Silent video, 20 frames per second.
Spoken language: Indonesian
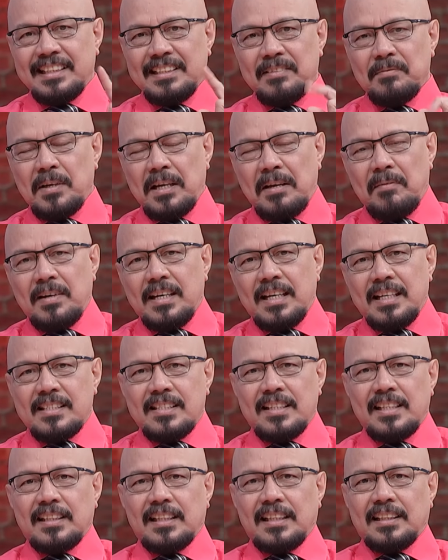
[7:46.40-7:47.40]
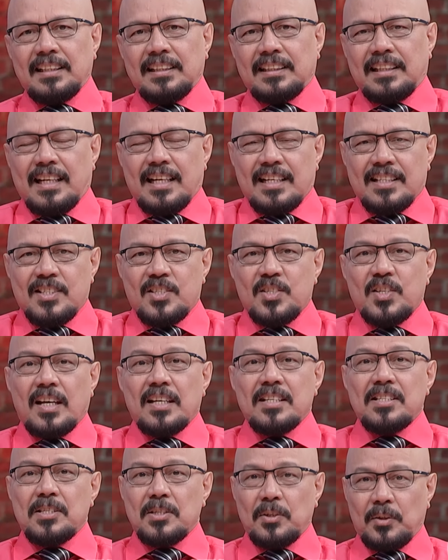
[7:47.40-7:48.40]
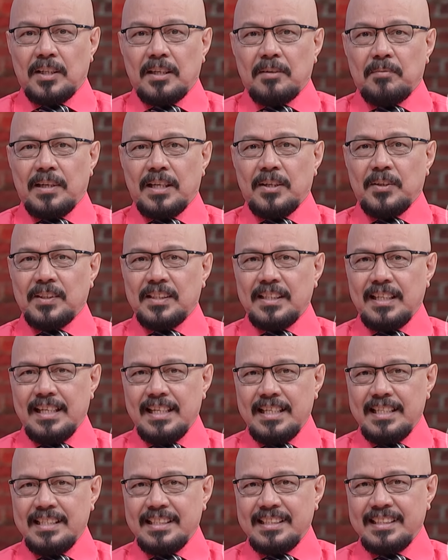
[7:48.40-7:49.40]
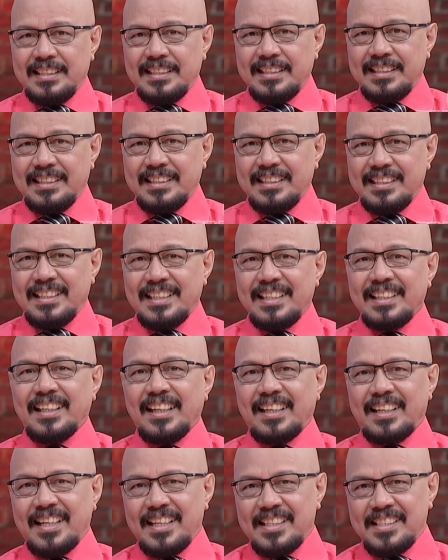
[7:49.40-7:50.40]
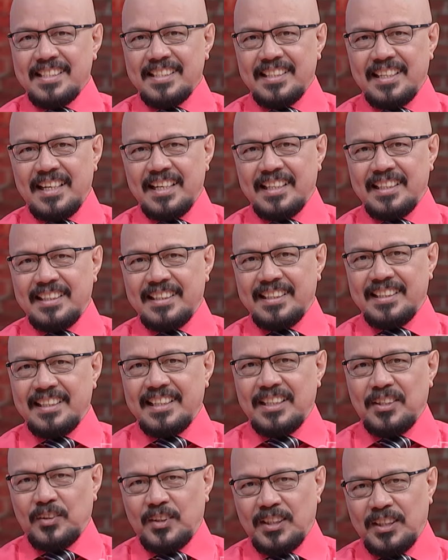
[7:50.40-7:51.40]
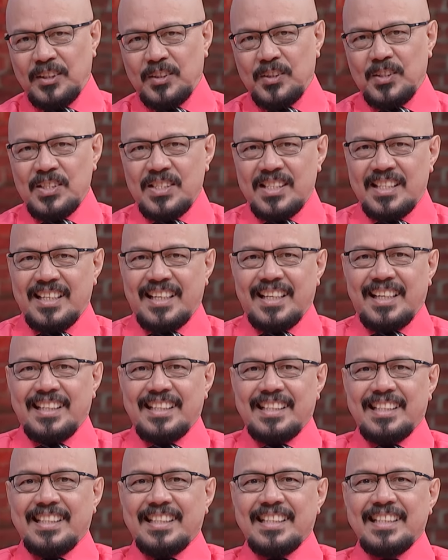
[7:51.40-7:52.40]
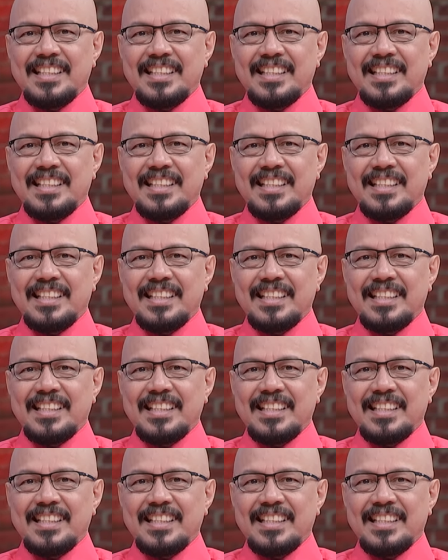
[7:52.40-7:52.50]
Bagaimana cerita tentang Cak Sodik berikutnya? Kita red sejenak, ikuti terus Kick Andy.